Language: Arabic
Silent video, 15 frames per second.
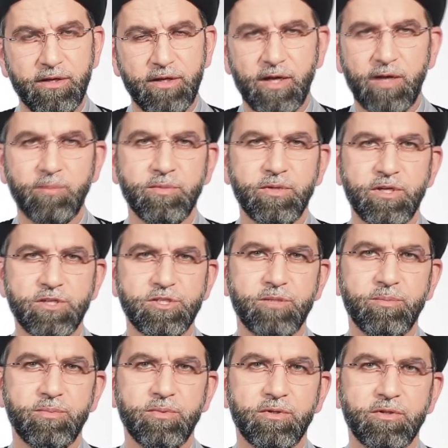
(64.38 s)
نعم
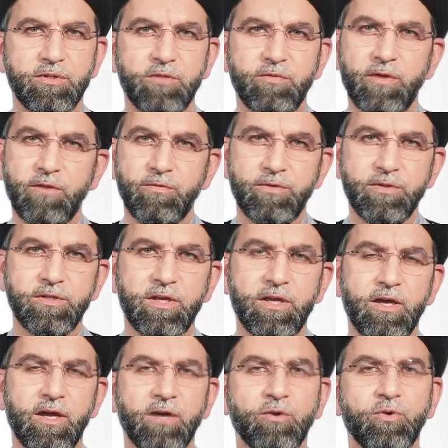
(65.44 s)
يجب دفع
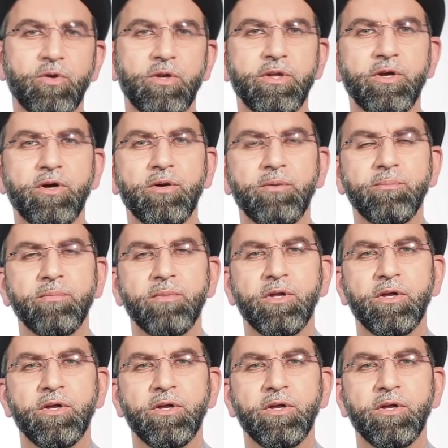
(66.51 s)
الفدية عن كل يوم